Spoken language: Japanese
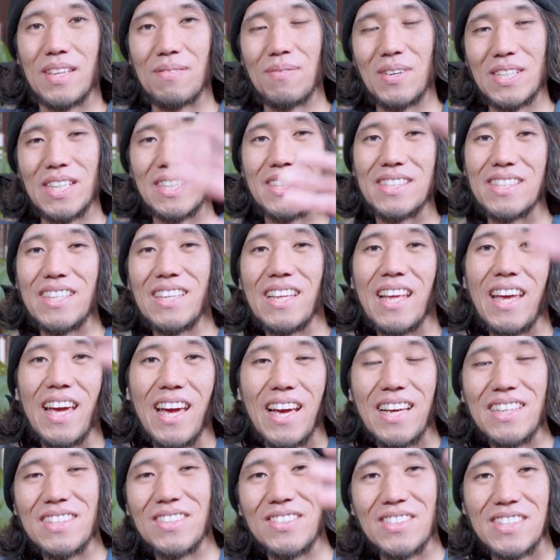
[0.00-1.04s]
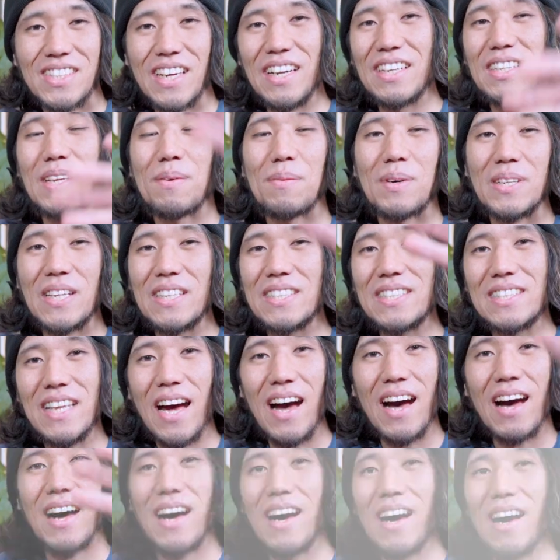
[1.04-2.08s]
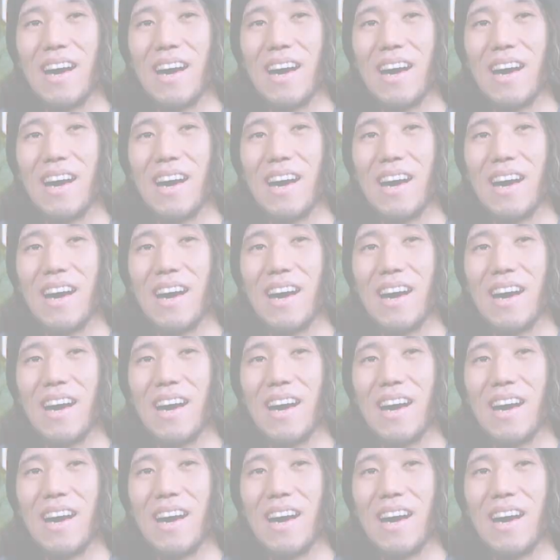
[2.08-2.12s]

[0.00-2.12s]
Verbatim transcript: ましたまた次ですお疲れ様でした